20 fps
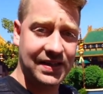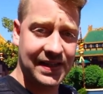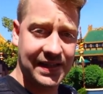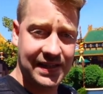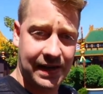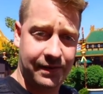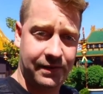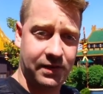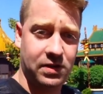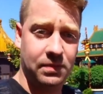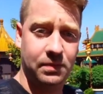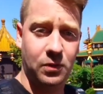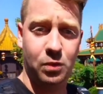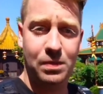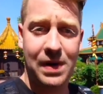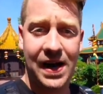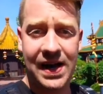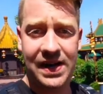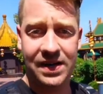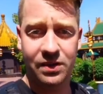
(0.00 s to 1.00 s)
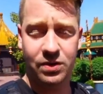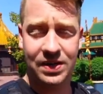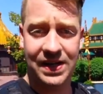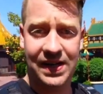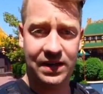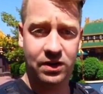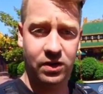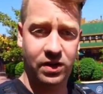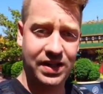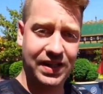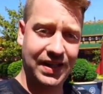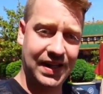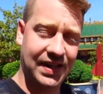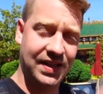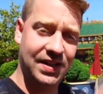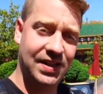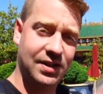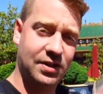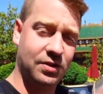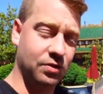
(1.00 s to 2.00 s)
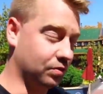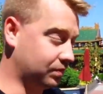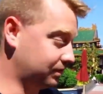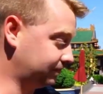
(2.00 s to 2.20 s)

zählt einfach zum normalen Hotelkontingent hinzu.